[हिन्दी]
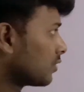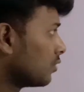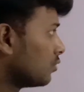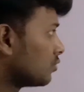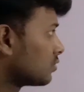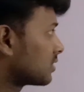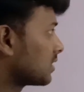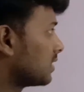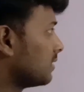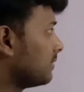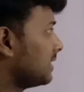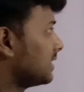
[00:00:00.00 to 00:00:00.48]

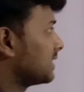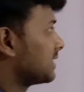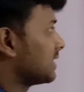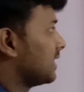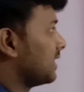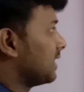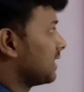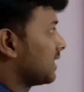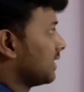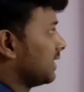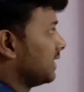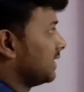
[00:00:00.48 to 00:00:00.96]
उसके बाद
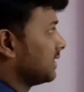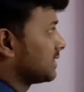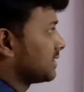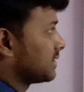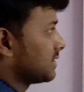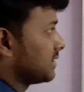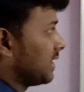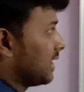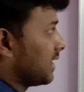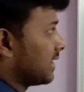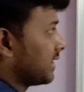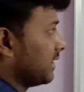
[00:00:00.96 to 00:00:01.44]
क्या करना है
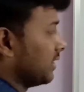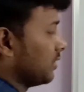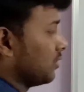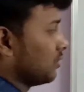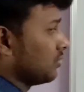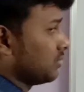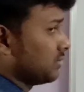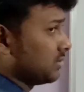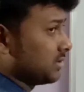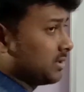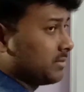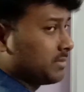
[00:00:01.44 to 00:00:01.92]
स्टार्ट
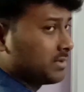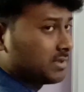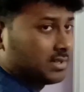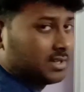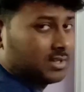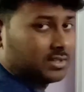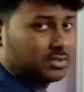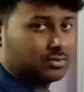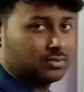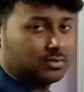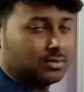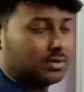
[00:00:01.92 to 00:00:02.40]
देखो समझना
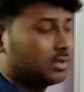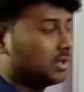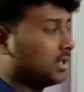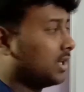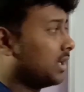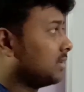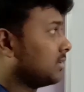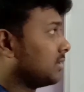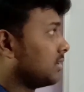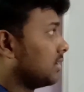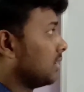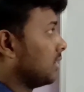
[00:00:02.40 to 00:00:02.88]
इसे थोड़ा
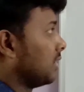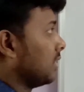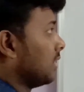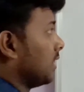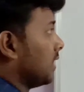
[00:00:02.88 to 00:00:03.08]
ध्यान से